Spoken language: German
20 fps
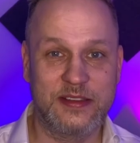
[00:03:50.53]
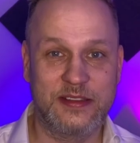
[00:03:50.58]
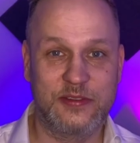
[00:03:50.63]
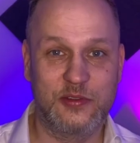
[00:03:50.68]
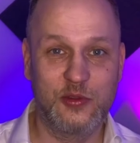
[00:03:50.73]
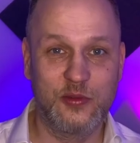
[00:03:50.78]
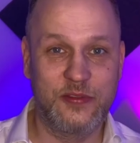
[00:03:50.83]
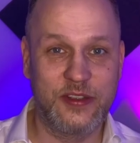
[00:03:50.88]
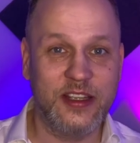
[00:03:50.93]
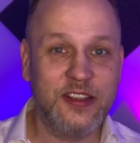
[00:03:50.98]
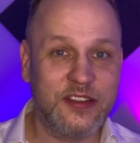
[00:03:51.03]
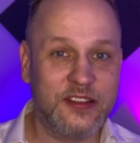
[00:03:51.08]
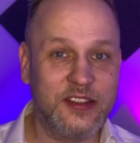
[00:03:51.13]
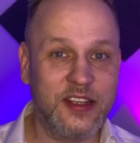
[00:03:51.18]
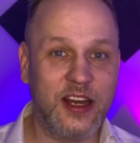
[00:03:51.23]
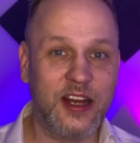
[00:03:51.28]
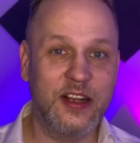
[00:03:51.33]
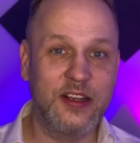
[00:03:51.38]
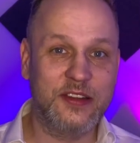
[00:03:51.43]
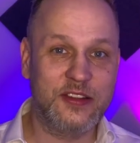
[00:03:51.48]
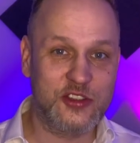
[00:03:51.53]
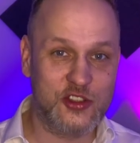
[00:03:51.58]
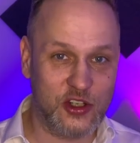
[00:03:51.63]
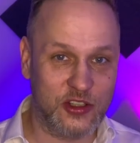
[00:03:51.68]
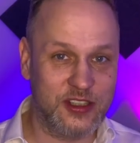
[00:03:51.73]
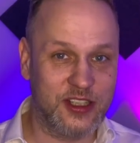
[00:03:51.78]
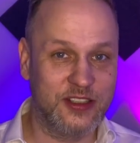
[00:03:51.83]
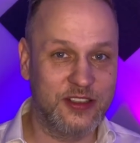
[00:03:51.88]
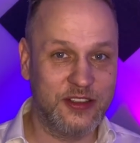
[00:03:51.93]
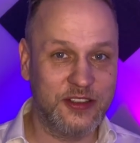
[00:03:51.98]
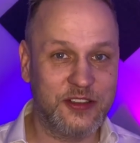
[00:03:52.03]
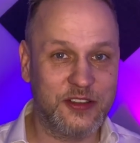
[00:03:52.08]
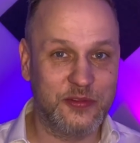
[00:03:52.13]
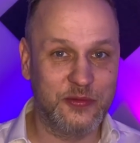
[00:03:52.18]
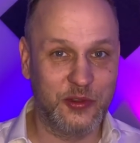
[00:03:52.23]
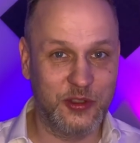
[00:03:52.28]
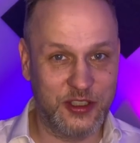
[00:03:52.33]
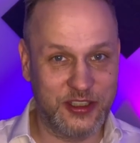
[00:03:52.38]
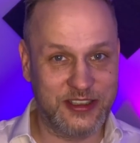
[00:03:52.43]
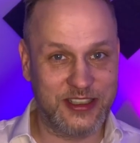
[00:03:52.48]
Du wirst ja als Journalist
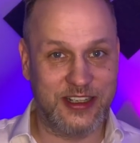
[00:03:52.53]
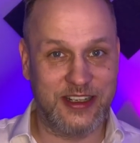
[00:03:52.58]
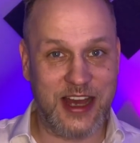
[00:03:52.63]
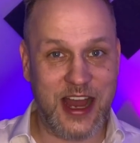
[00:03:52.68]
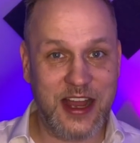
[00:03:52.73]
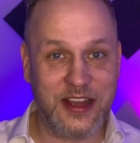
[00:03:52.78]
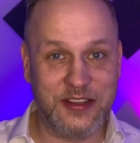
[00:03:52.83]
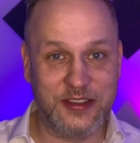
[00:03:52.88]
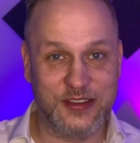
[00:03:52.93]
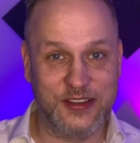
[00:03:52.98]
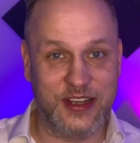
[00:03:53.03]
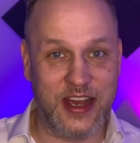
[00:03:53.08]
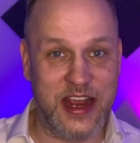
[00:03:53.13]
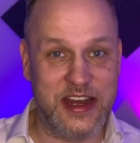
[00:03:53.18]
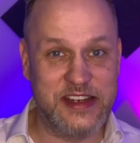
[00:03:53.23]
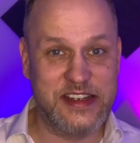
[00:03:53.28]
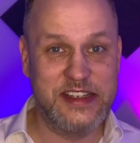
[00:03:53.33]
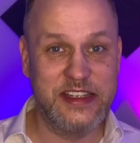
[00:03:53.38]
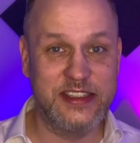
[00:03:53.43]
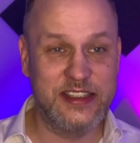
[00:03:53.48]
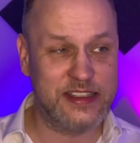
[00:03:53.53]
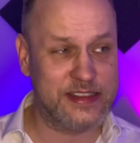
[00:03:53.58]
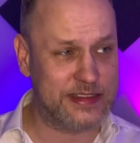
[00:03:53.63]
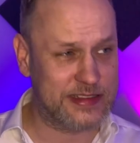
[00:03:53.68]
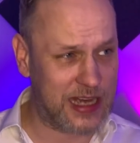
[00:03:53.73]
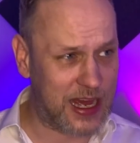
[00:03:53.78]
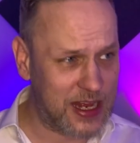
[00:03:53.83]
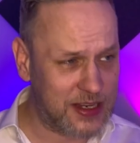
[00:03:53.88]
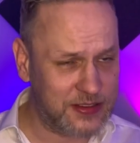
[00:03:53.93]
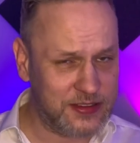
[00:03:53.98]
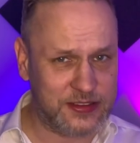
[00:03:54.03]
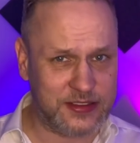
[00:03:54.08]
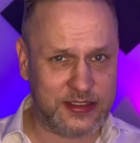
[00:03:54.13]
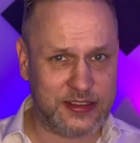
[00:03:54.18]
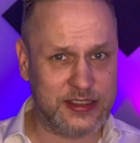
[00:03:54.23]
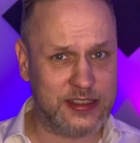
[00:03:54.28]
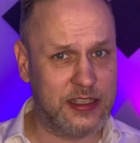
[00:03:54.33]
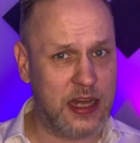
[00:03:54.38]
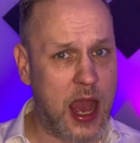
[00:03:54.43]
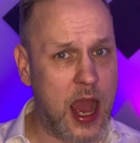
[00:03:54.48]
wohl in der Lage sein, hier eine ganz
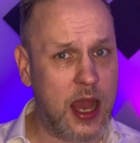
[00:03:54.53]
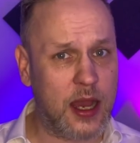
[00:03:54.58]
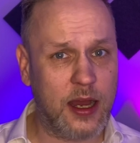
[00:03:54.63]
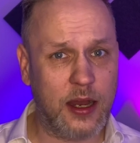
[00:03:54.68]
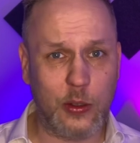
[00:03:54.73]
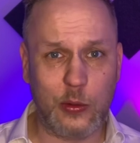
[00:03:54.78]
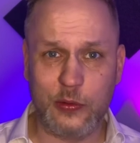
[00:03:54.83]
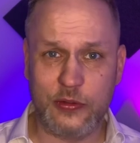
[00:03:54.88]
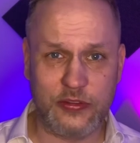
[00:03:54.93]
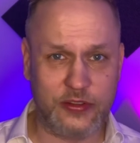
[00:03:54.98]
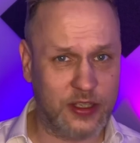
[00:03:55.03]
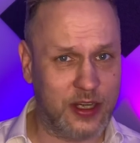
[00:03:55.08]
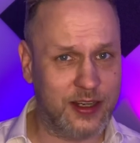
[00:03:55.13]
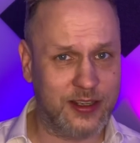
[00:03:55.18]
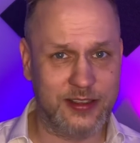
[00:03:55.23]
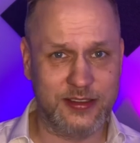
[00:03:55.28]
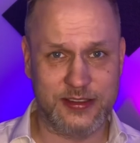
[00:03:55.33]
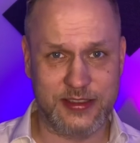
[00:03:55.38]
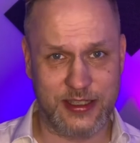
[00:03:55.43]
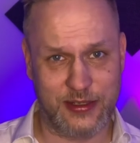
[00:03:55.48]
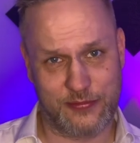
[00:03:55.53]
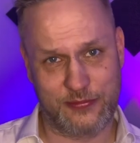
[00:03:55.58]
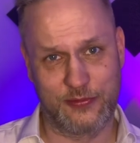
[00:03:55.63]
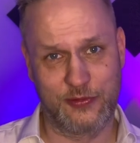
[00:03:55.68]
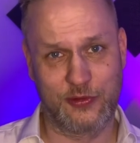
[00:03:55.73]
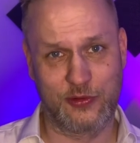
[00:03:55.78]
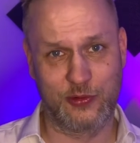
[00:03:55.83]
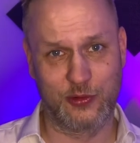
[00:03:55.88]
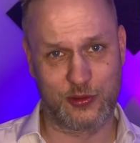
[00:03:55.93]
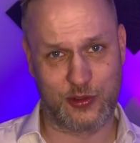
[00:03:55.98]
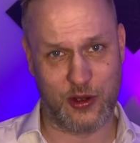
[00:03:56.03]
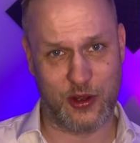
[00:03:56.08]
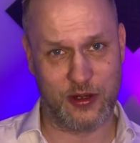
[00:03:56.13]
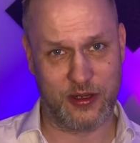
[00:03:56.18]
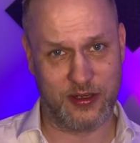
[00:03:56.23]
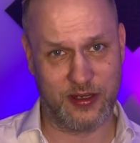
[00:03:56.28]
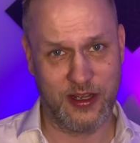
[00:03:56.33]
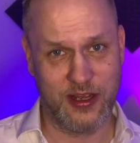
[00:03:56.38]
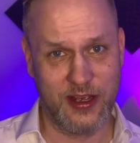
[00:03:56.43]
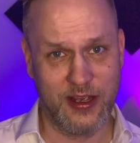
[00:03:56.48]
klare Aussage treffen zu
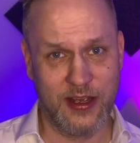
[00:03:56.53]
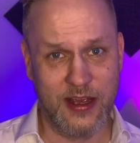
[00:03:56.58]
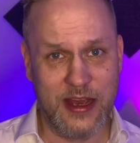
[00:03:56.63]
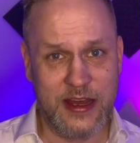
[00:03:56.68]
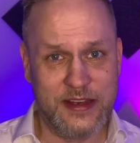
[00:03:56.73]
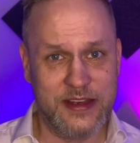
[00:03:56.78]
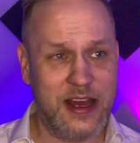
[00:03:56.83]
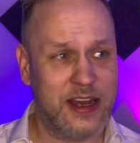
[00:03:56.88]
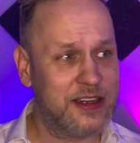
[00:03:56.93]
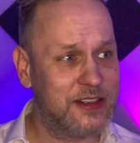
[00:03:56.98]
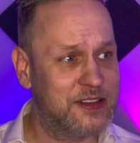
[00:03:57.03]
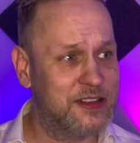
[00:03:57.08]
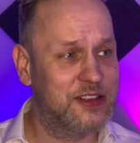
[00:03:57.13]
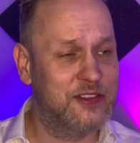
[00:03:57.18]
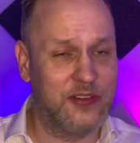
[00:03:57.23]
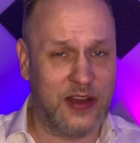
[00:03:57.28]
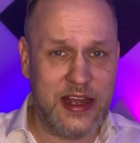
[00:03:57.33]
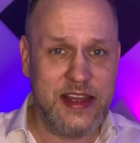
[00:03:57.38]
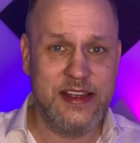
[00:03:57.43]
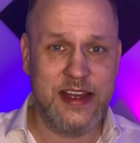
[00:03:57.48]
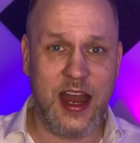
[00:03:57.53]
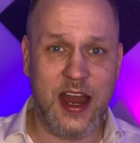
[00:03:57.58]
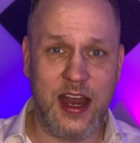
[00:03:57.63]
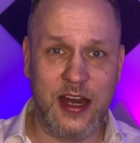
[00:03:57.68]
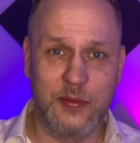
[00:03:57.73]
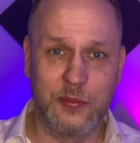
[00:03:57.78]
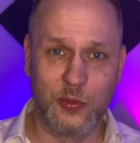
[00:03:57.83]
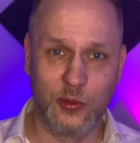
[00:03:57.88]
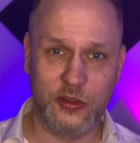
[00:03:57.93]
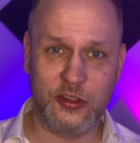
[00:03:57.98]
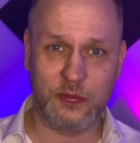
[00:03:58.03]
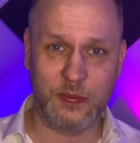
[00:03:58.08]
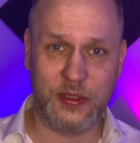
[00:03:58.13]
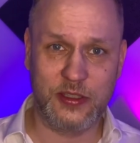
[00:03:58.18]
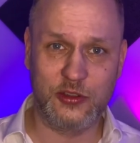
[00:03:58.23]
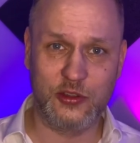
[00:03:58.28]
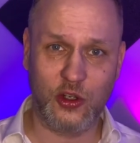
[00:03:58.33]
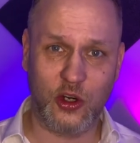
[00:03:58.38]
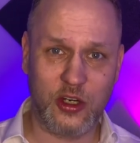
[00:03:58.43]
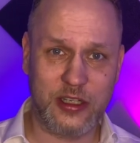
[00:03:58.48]
können. Nach zwei Jahren muss
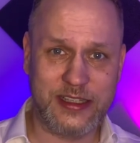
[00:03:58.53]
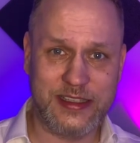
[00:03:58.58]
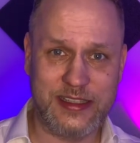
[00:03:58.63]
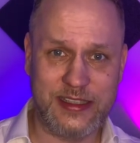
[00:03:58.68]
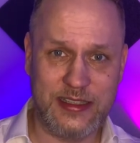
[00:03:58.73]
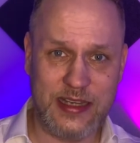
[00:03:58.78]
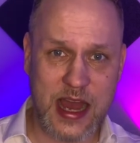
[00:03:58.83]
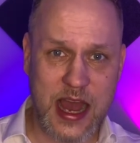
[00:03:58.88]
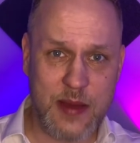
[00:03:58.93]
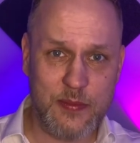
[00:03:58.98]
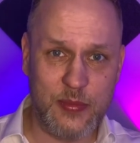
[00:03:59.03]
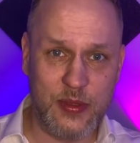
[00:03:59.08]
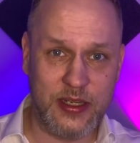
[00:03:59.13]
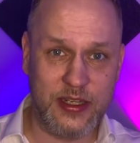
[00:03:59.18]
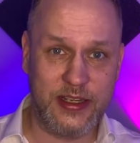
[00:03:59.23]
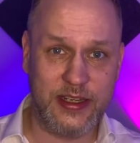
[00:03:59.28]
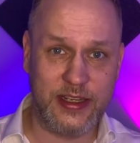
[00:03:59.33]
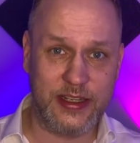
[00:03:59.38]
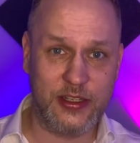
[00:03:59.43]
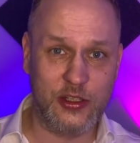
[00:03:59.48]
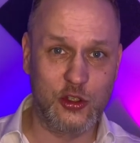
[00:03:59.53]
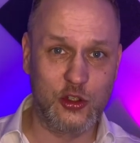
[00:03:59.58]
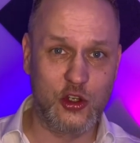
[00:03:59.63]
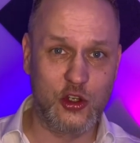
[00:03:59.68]
man doch klar belegen